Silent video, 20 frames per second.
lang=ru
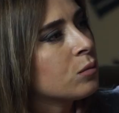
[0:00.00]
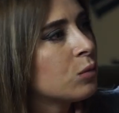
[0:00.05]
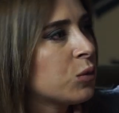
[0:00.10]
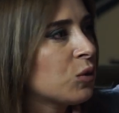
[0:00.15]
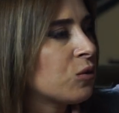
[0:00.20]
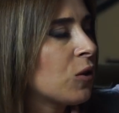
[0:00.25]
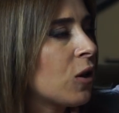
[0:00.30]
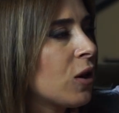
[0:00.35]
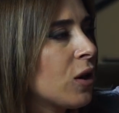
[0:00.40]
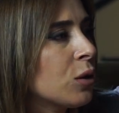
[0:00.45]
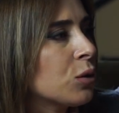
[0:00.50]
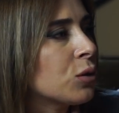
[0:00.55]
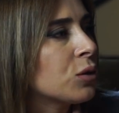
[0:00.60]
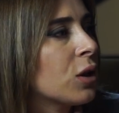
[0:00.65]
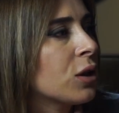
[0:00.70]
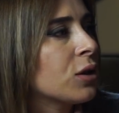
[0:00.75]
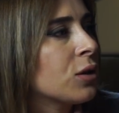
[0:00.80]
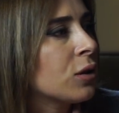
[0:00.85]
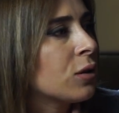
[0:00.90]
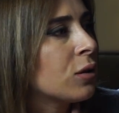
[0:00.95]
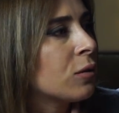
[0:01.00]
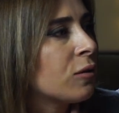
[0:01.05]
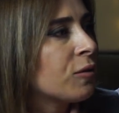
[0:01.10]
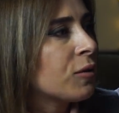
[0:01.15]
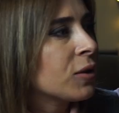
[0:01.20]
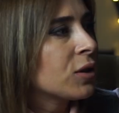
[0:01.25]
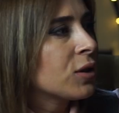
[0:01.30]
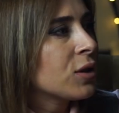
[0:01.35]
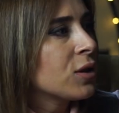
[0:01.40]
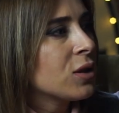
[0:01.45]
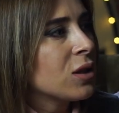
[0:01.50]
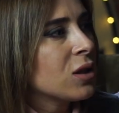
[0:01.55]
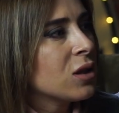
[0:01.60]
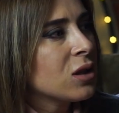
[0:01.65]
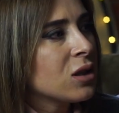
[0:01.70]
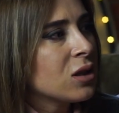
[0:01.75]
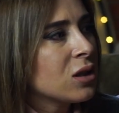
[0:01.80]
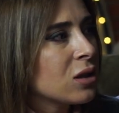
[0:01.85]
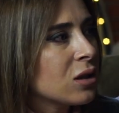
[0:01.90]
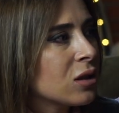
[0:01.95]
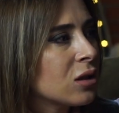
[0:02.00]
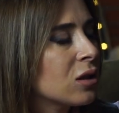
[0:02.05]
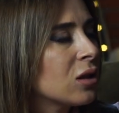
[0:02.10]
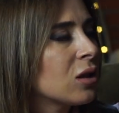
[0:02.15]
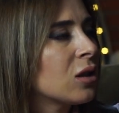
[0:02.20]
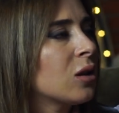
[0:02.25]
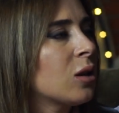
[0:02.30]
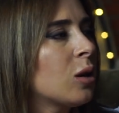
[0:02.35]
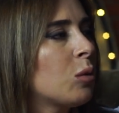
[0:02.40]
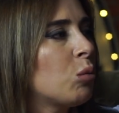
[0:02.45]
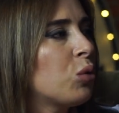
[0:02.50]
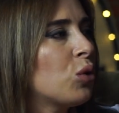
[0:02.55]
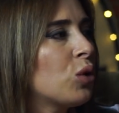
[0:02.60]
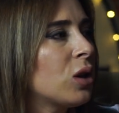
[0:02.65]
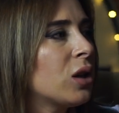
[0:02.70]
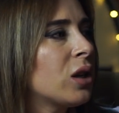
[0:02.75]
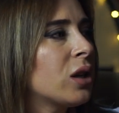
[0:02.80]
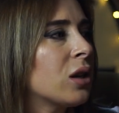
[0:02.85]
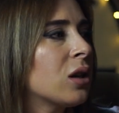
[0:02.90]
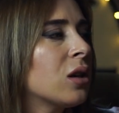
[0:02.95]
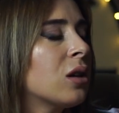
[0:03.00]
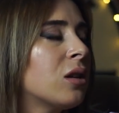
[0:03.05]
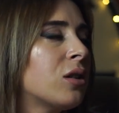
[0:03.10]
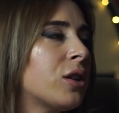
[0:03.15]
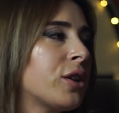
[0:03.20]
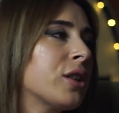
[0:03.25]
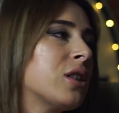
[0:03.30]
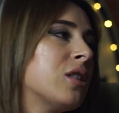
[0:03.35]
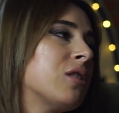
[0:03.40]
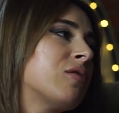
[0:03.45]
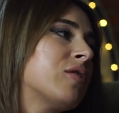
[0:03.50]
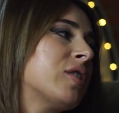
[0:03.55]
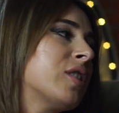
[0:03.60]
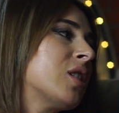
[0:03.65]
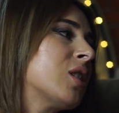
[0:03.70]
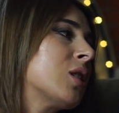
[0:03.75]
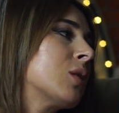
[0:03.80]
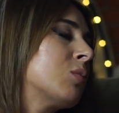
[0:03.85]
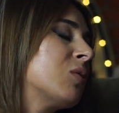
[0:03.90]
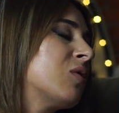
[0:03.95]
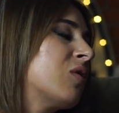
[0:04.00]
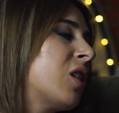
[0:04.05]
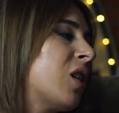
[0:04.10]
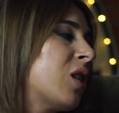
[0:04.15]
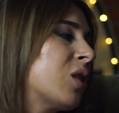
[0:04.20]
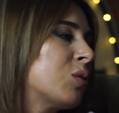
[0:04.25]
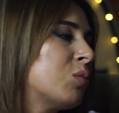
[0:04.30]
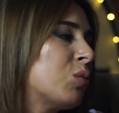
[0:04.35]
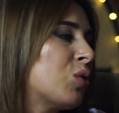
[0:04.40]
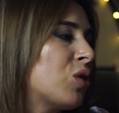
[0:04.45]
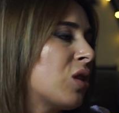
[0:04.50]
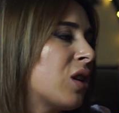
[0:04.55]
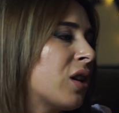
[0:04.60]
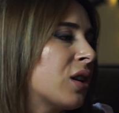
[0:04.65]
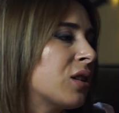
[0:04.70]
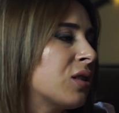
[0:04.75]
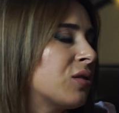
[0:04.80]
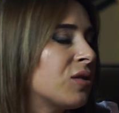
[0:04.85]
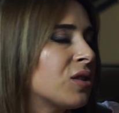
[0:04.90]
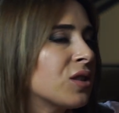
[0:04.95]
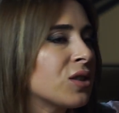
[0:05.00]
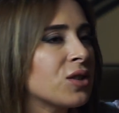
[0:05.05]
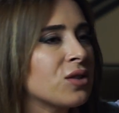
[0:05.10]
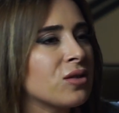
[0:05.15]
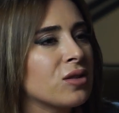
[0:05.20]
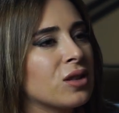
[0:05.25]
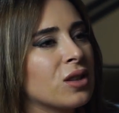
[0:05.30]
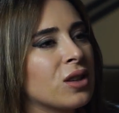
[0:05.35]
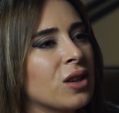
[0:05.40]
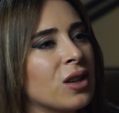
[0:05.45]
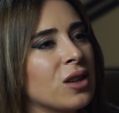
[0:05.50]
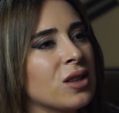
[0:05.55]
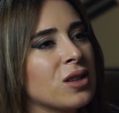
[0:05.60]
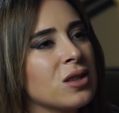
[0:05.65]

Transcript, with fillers: Бывают от фотосессии более рядовые, бывают более ответственные.